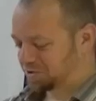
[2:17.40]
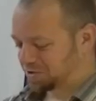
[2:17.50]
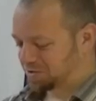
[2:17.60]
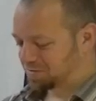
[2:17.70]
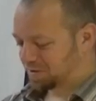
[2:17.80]
że
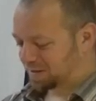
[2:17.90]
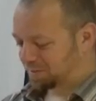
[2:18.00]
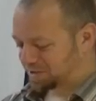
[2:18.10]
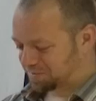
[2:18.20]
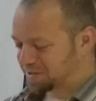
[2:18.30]
jest to jak
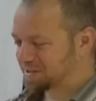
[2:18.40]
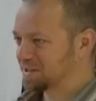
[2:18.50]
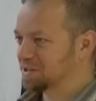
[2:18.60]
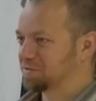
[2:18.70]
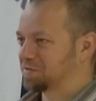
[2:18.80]
najbardziej
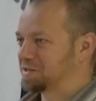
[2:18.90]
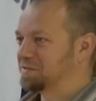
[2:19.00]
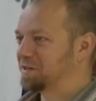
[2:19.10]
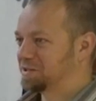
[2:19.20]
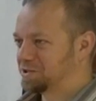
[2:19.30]
międzynarodowy
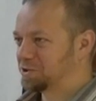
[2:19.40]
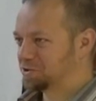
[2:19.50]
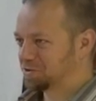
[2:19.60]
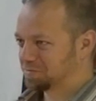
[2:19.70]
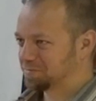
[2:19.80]
festiwal, jeśli
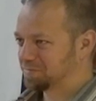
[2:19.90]
chodzi o